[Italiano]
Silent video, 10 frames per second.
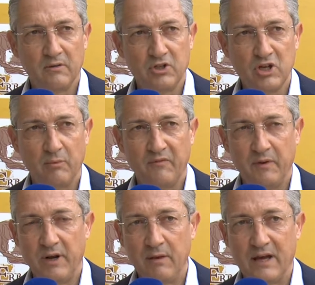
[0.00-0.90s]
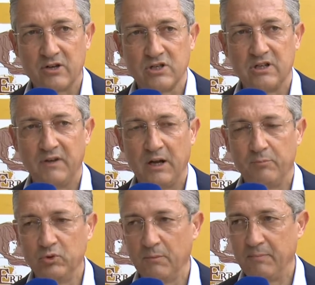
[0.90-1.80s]
diciamo a febbraio-marzo, servirà
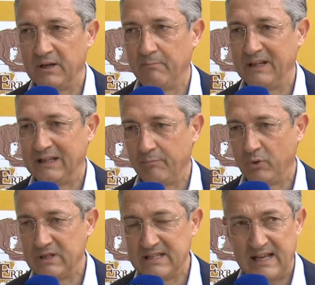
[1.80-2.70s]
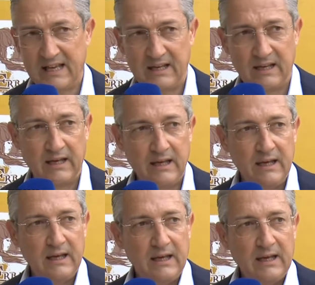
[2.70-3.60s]
appunto per metabolizzare
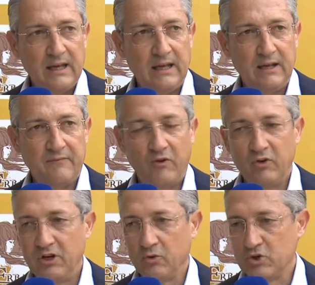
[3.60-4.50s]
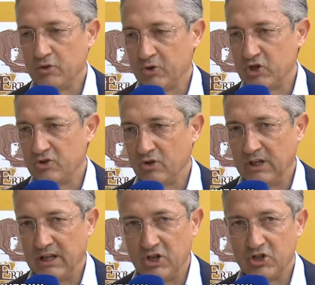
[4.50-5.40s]
e favorire questo processo
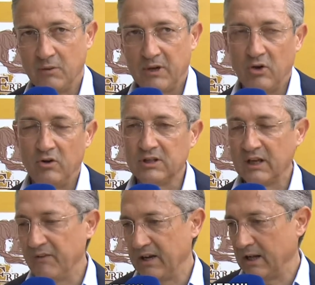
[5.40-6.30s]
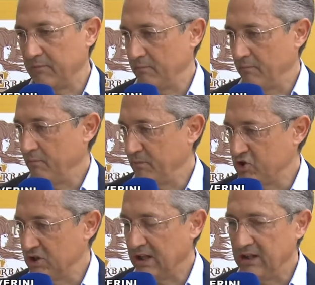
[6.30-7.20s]
di crescita, perché una volta che finirà mh,
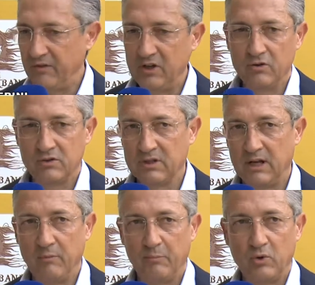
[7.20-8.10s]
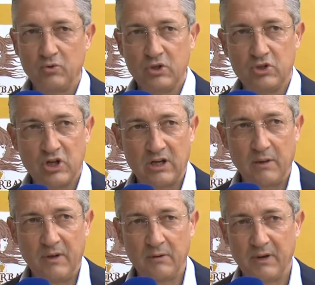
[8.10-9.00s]
città del vino saremo pronti
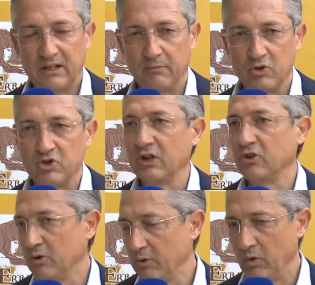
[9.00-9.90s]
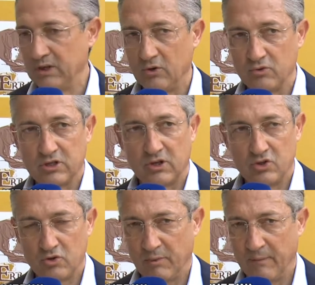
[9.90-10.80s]
certamente per altri progetti, come quelli dell'UNISCO.
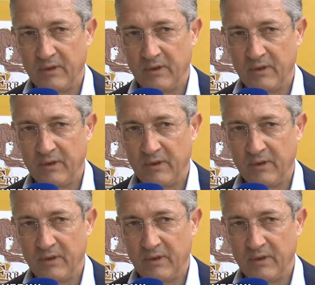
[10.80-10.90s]
Insomma,